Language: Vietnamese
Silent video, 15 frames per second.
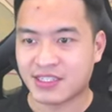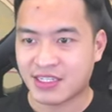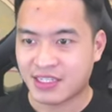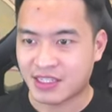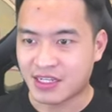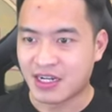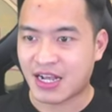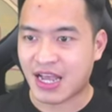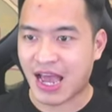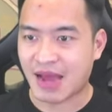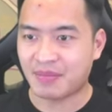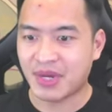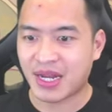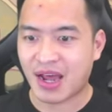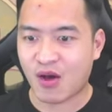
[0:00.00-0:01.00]
Tiếng
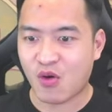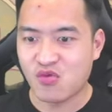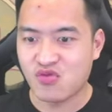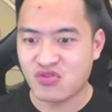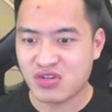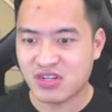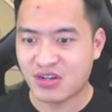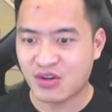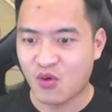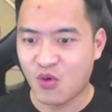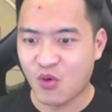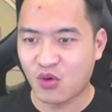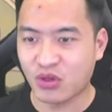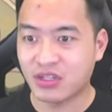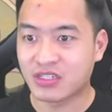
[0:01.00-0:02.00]
cam mới đầu Cú
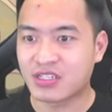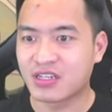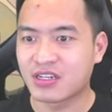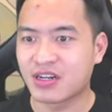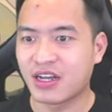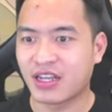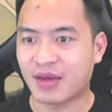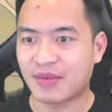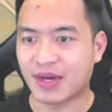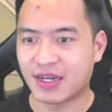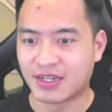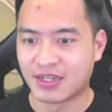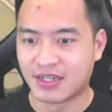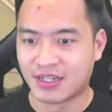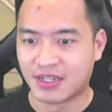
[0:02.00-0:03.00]
thực sự anh em ạ
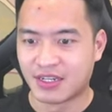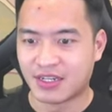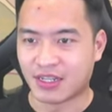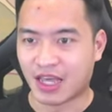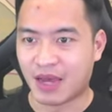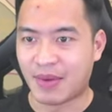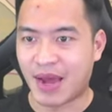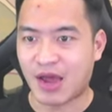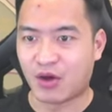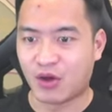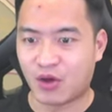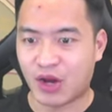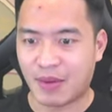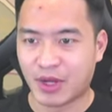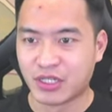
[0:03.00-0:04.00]
Em hai holo
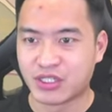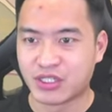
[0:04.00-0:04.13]
lam đi